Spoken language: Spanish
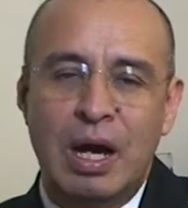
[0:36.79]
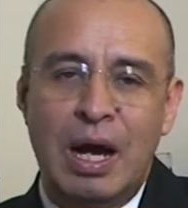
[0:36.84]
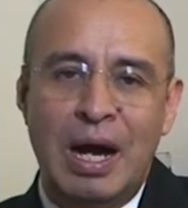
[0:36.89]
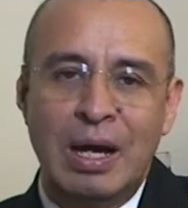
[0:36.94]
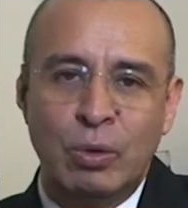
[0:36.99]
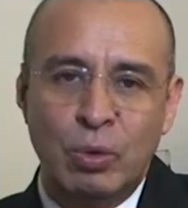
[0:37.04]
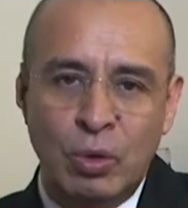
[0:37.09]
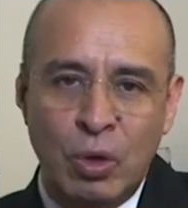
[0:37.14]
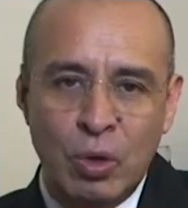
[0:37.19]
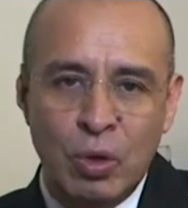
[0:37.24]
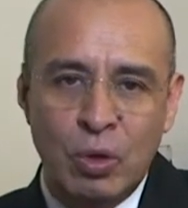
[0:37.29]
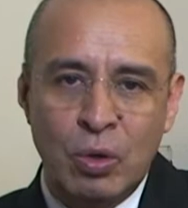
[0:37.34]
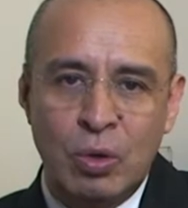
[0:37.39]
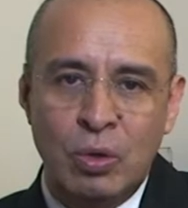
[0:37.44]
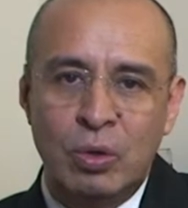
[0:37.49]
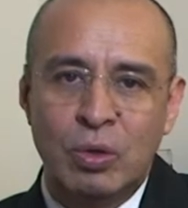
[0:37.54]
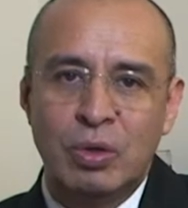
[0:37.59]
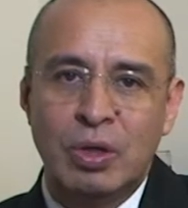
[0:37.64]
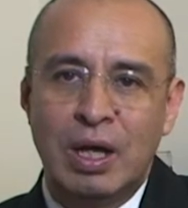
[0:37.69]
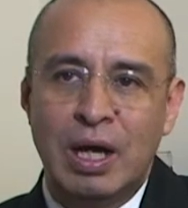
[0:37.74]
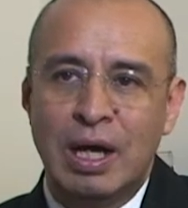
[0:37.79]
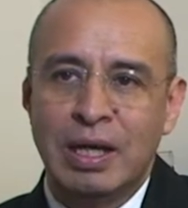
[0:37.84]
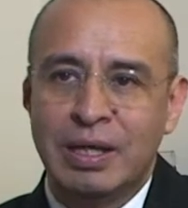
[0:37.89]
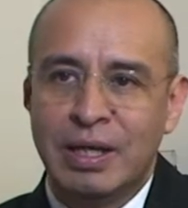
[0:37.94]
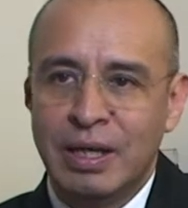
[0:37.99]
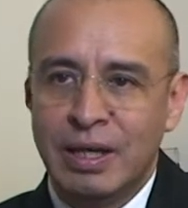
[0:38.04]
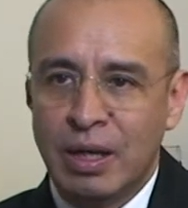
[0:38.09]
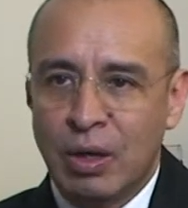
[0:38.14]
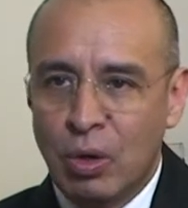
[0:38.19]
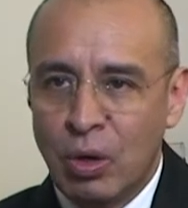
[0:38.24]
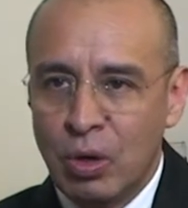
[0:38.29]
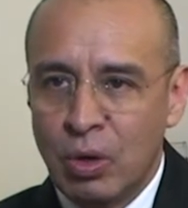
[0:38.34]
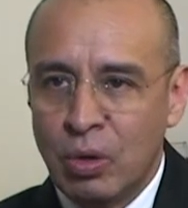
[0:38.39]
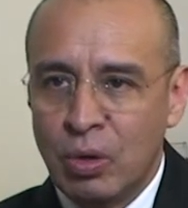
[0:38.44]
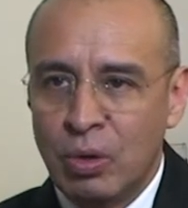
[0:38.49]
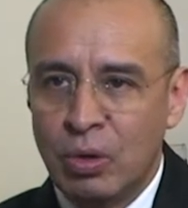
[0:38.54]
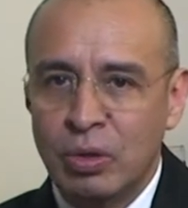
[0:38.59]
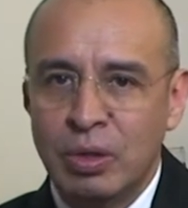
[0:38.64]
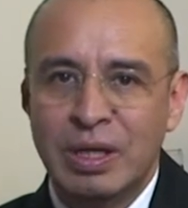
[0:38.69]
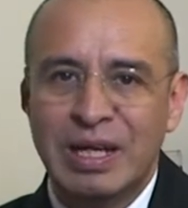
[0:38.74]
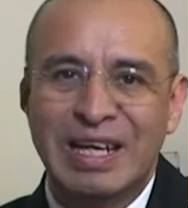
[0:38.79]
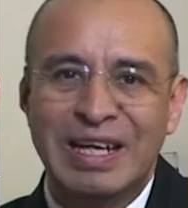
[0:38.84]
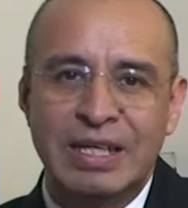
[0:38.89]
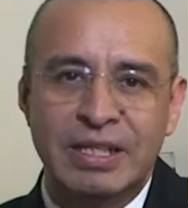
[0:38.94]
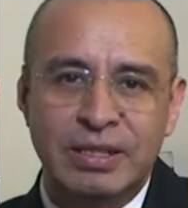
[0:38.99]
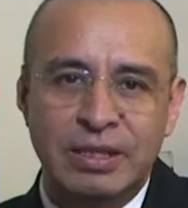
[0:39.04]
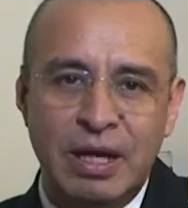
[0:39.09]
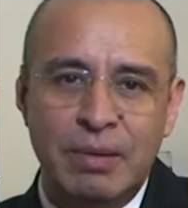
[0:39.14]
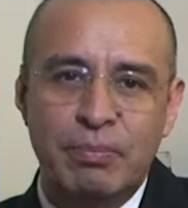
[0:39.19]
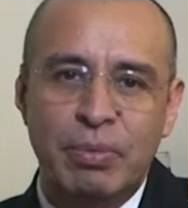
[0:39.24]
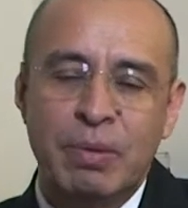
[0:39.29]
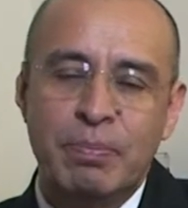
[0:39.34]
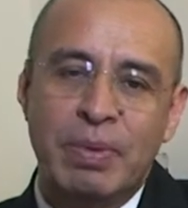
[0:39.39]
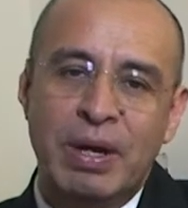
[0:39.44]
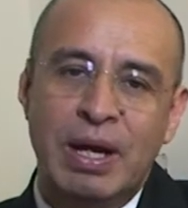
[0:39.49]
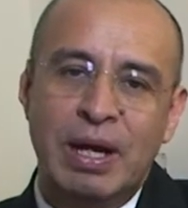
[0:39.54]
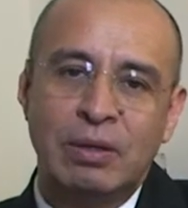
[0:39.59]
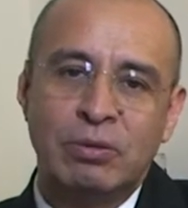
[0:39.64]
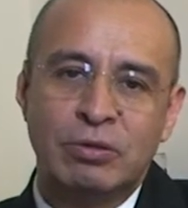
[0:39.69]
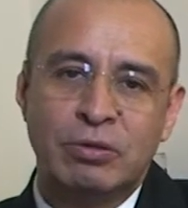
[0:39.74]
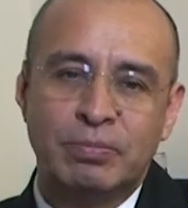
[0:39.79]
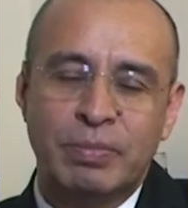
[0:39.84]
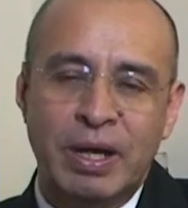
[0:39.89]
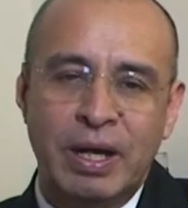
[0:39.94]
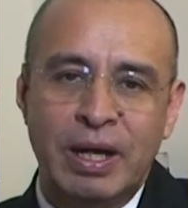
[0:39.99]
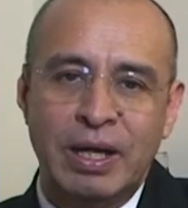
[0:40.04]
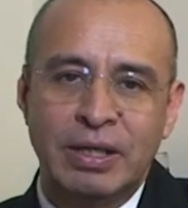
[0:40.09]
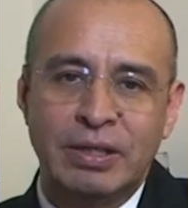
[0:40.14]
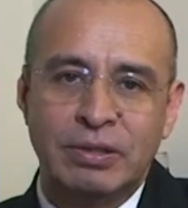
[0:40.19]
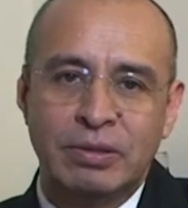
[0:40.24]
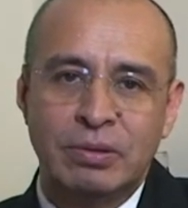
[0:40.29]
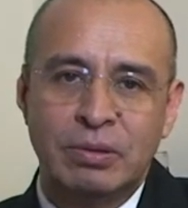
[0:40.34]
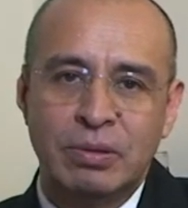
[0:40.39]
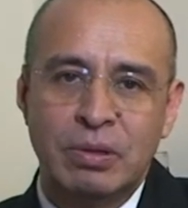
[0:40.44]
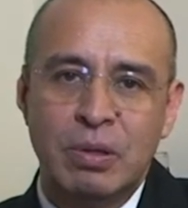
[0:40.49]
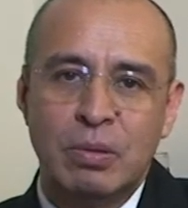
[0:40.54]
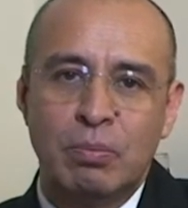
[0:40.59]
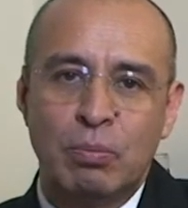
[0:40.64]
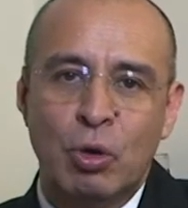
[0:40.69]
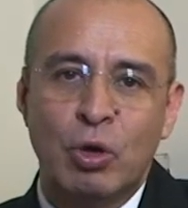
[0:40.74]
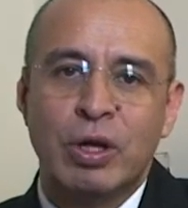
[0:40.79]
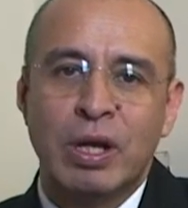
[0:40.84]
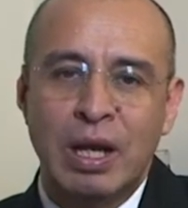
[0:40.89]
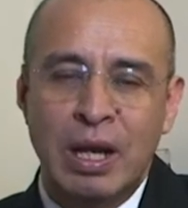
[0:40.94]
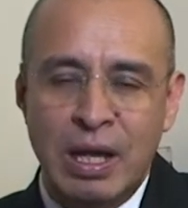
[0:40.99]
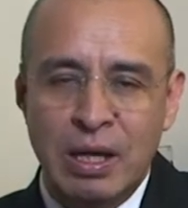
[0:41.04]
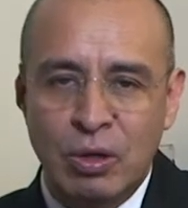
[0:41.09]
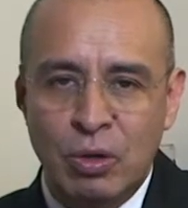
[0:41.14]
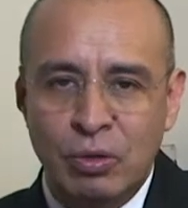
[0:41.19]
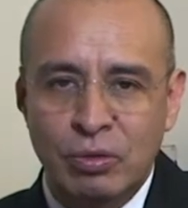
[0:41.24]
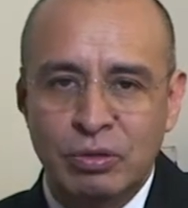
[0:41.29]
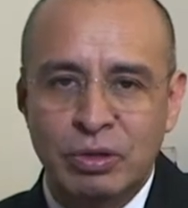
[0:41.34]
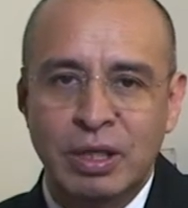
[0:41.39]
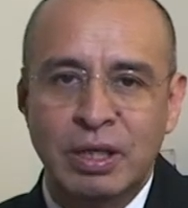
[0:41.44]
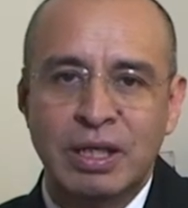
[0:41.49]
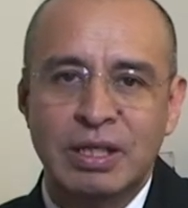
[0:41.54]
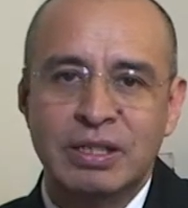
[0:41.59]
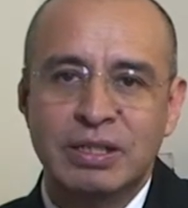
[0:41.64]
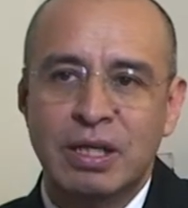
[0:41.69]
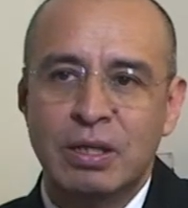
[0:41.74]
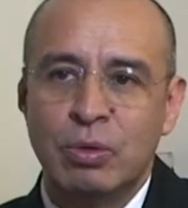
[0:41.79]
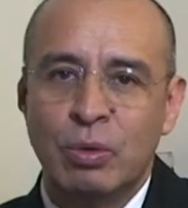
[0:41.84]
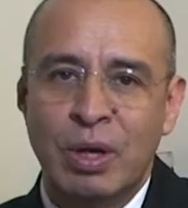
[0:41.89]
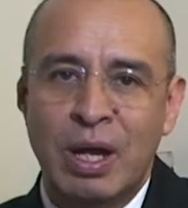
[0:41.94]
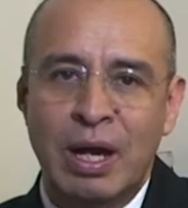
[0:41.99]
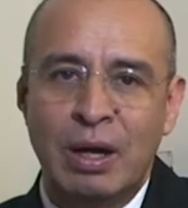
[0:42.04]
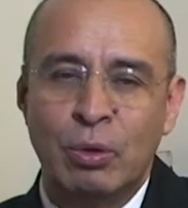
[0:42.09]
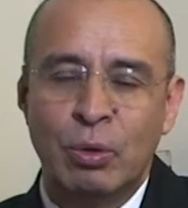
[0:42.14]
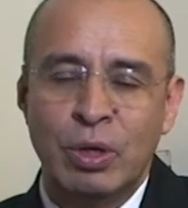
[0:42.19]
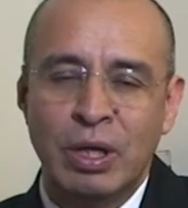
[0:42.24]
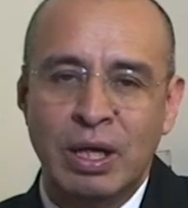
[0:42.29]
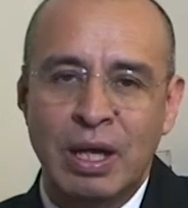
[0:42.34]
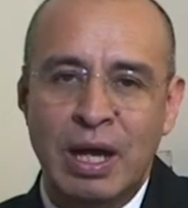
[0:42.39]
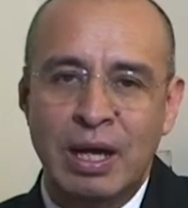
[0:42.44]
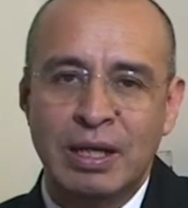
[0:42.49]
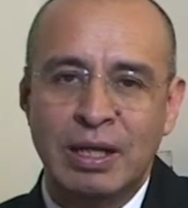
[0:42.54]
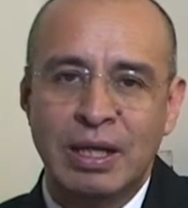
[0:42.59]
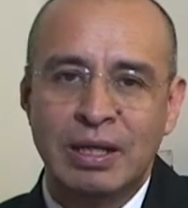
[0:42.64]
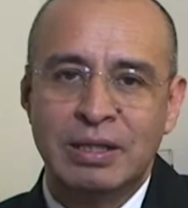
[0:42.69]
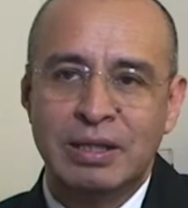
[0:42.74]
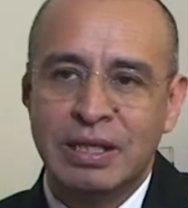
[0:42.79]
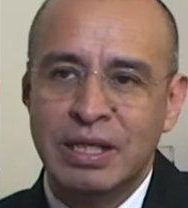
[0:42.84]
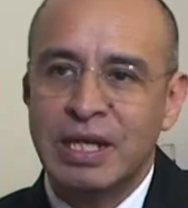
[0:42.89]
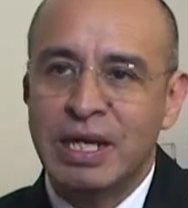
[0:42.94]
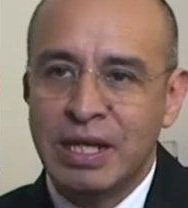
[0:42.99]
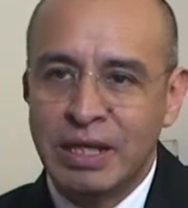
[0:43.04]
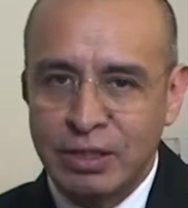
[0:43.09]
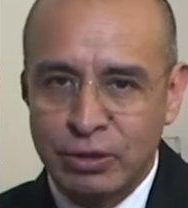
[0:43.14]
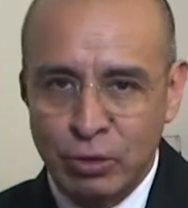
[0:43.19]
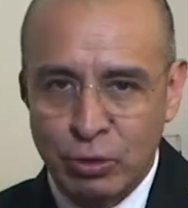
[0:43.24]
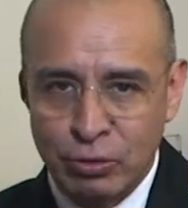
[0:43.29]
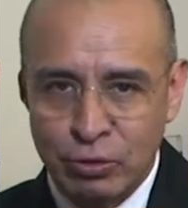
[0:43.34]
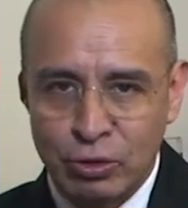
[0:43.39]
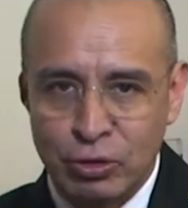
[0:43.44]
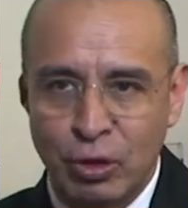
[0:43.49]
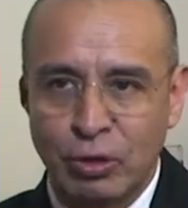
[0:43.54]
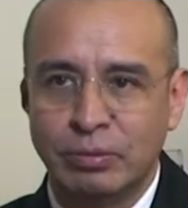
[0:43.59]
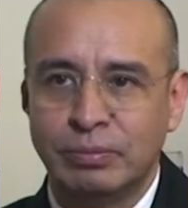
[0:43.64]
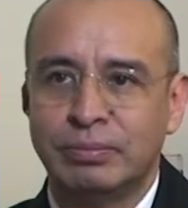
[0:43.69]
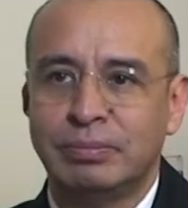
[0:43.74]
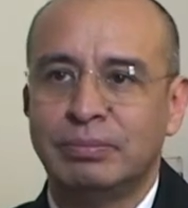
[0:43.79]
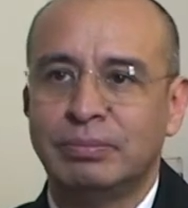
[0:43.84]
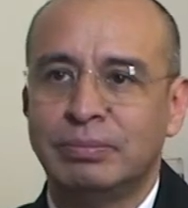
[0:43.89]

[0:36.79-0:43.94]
al urólogo, al ginecólogo, que están preparados para esto, porque la incontinencia de una urinaria tiene solución.